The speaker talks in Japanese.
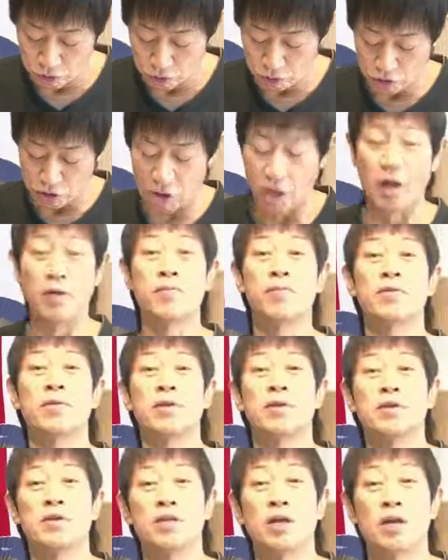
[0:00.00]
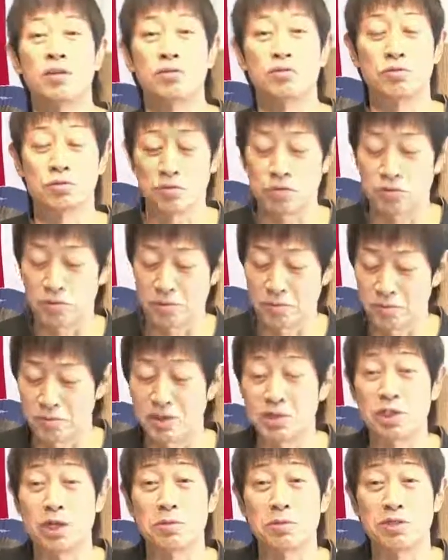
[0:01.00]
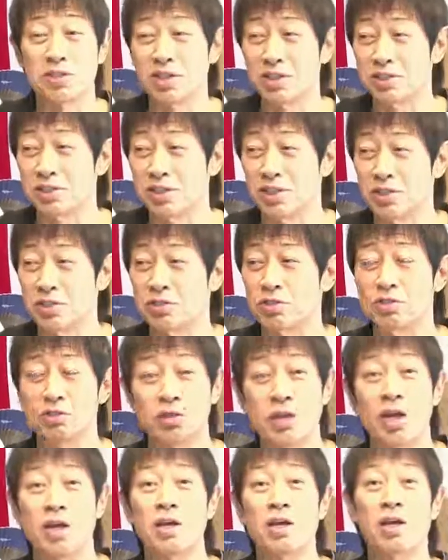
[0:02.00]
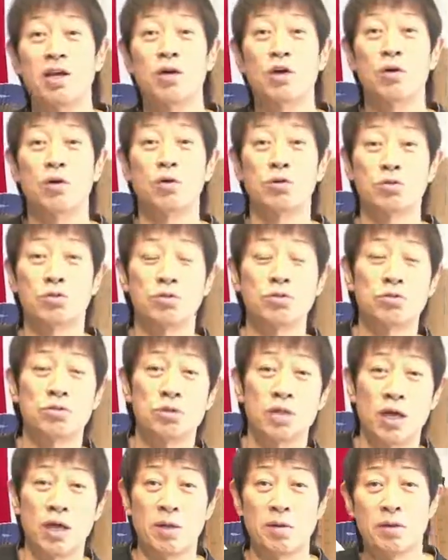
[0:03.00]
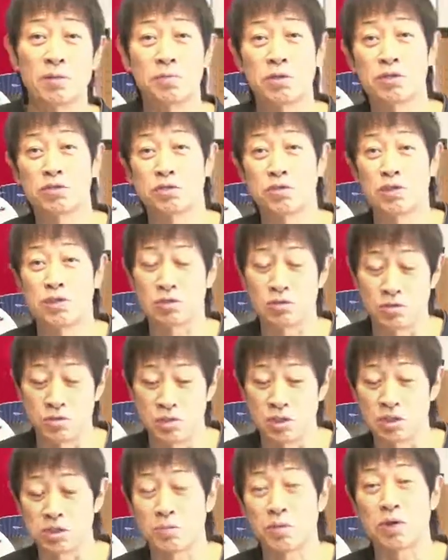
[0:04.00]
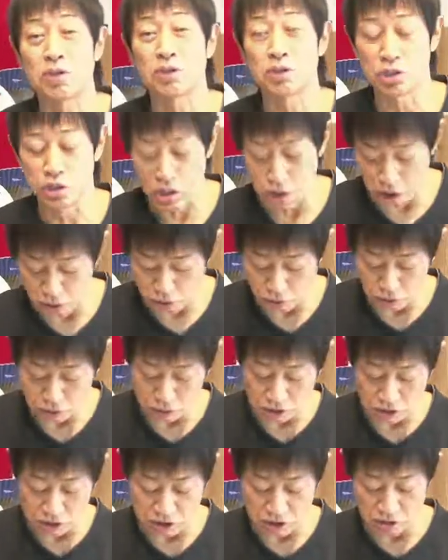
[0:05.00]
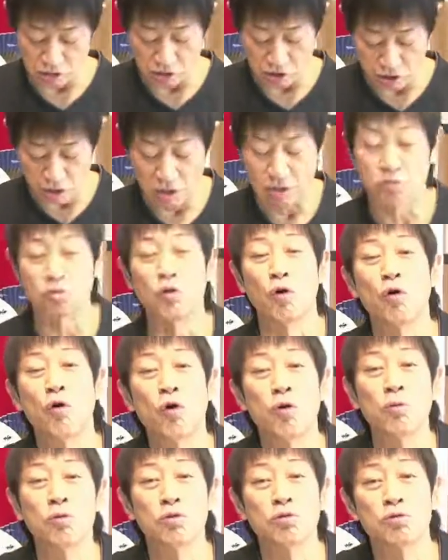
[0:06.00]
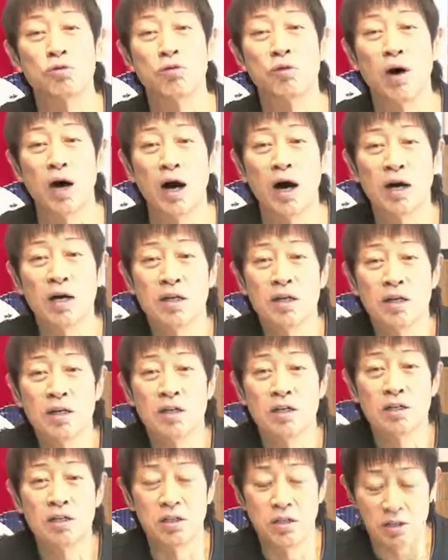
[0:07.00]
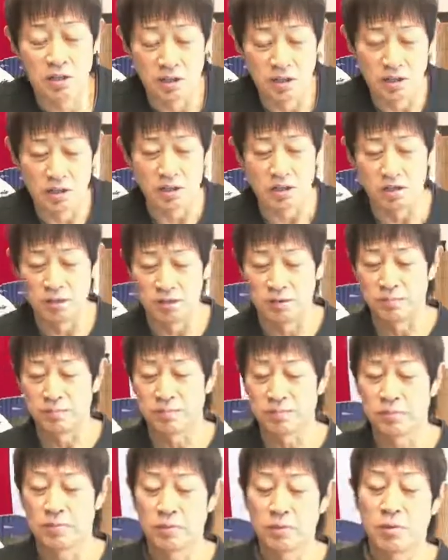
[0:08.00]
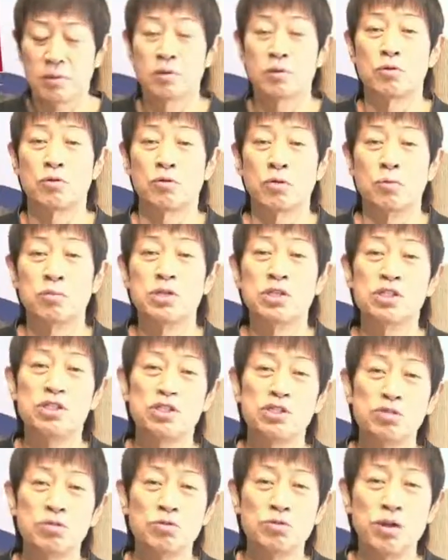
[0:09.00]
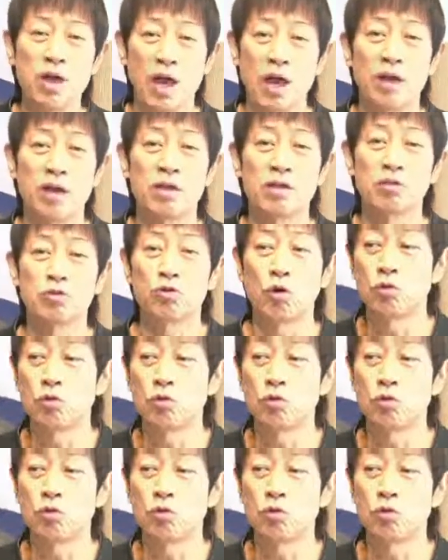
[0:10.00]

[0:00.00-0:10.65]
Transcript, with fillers: じて、なんとその道ありませんかじゃないですけどね、ほとんどね、ベストキッドって素晴らしいなという傑作だなと思うのは、えー、この道をね、解